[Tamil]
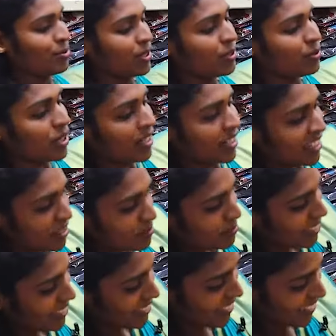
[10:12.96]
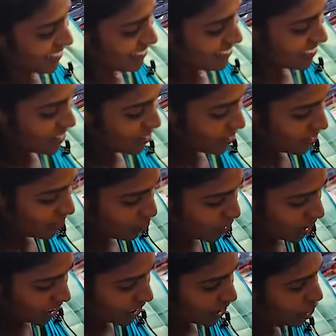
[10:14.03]
இது நல்லா இருக்குது பாருங்களேன்
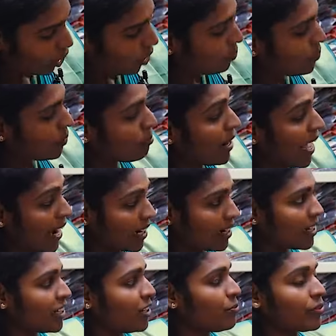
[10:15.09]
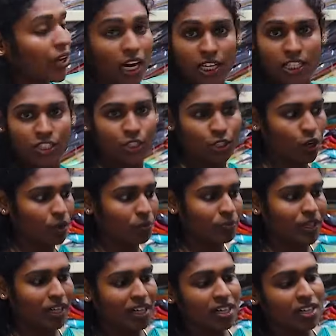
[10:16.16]
உள்ளக்க டாப்பு பிளாக்கு ஆனால் இது டாப்
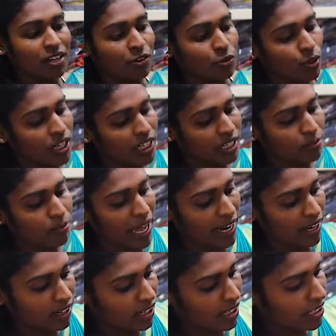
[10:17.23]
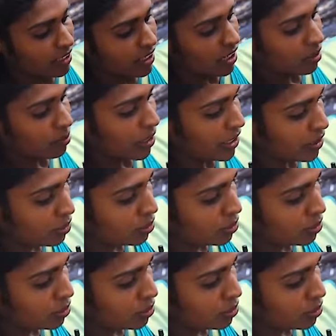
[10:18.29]
தான் உள்ளக்க பிளாக் கலர் மாணி